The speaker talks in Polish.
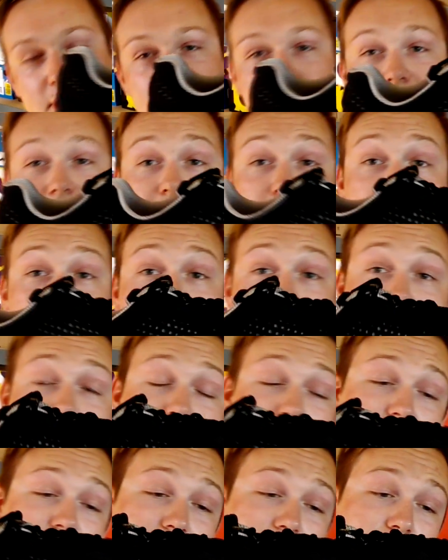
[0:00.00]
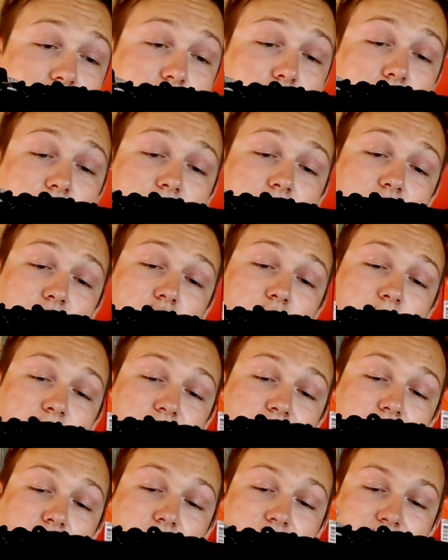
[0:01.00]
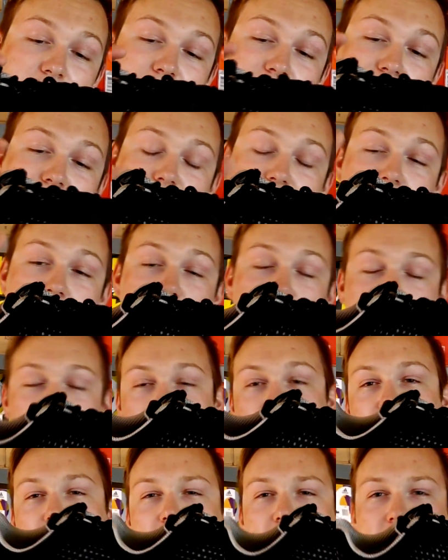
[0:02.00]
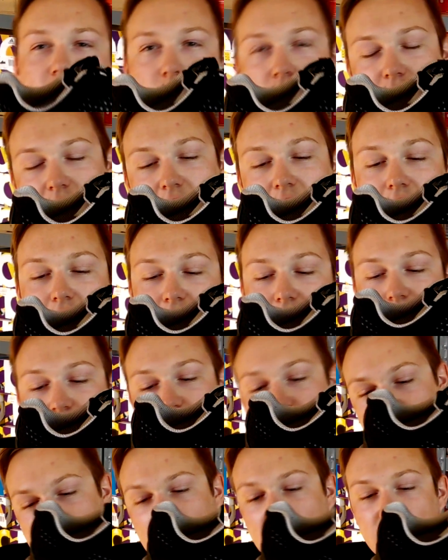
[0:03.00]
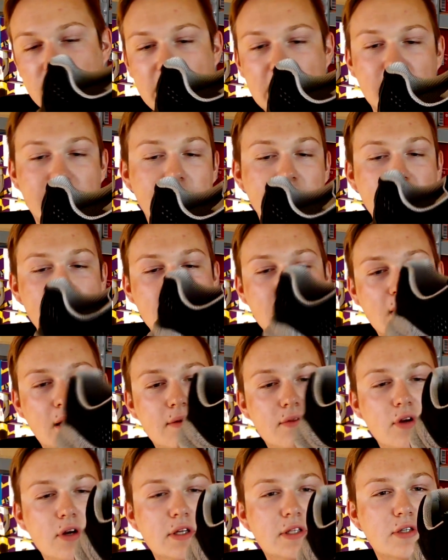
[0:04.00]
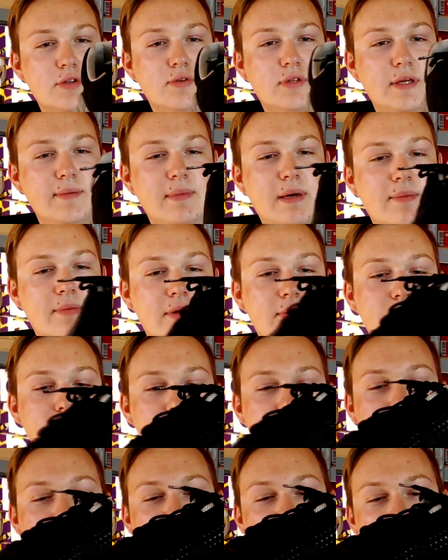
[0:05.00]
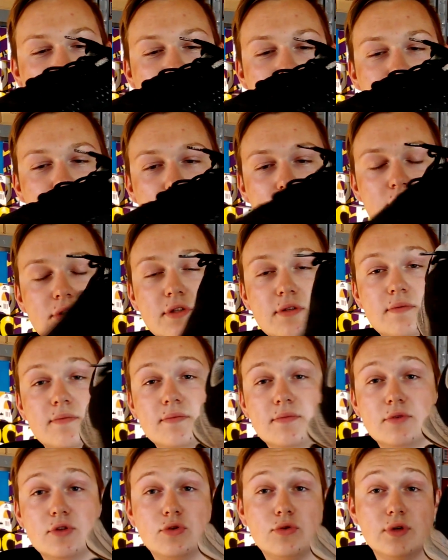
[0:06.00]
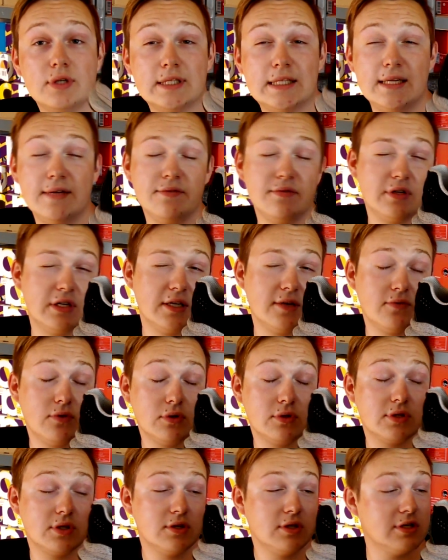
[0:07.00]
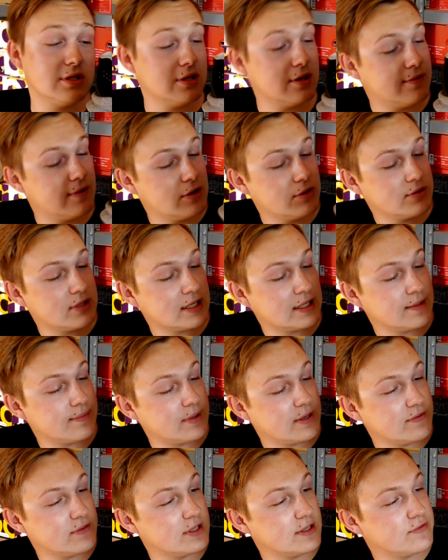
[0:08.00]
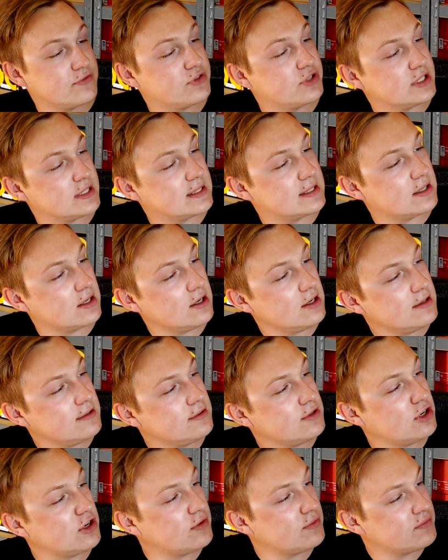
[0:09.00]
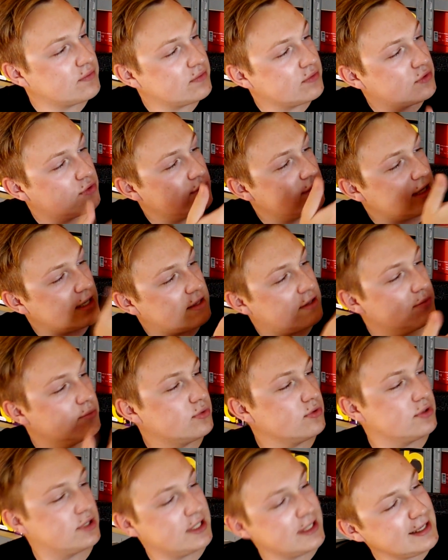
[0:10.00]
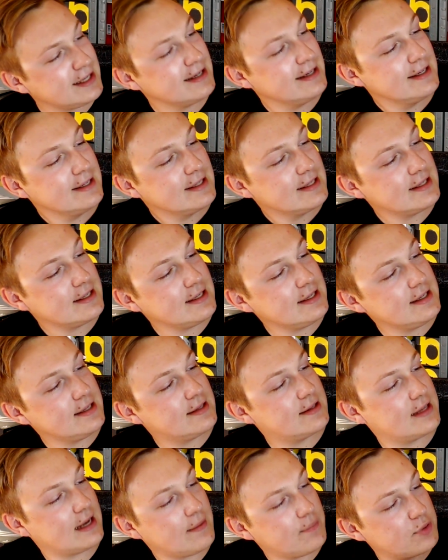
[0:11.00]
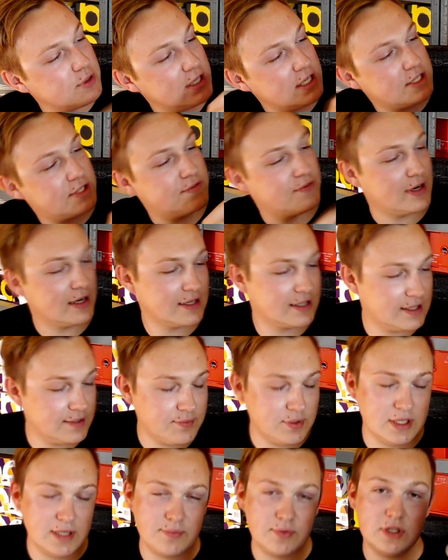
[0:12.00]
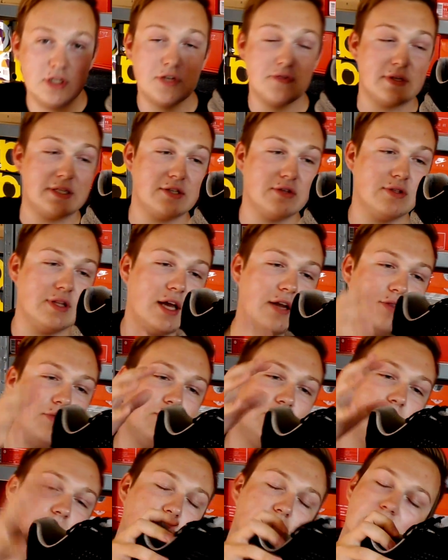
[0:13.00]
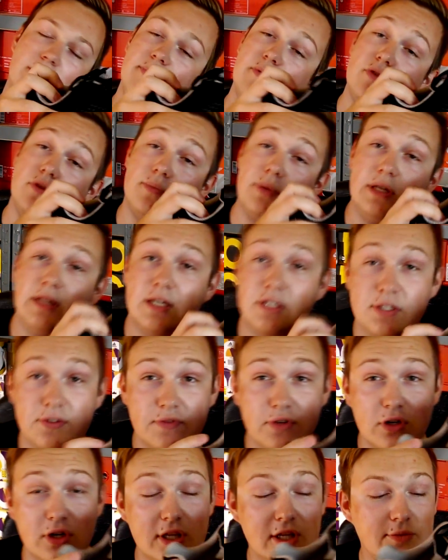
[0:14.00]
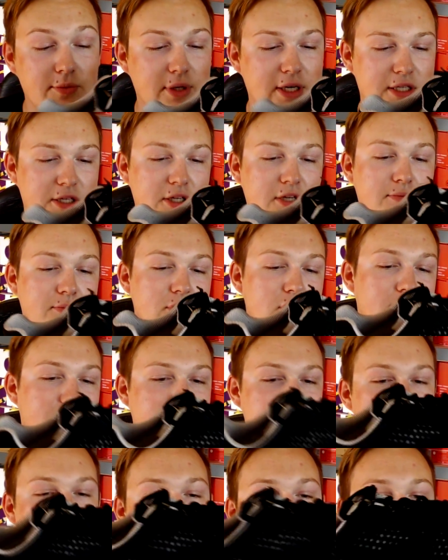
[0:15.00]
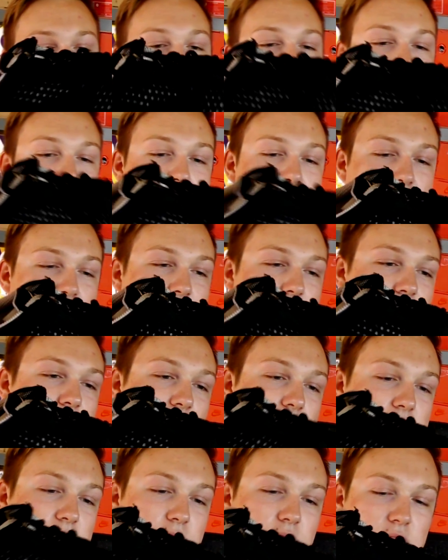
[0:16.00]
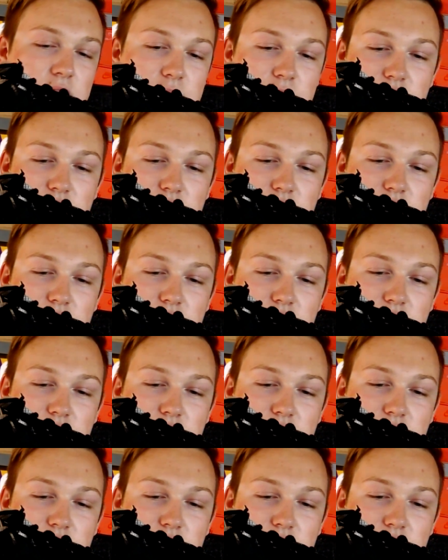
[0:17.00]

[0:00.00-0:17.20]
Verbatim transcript: się bardzo dobrze sprawdzały, które są super wygodne, wrzucimy je do buta biegowego. No i co tutaj mamy? Nike Plus który zrewolucjonizował tak naprawdę wszystko, no tu na tym bucie i ta podeszwa, gdyby nie podeszła Sogdartów, ten but na pewno by inaczej wyglądał, bo raczej nikt by nie opracował dokładnie tak sam, tej samej tej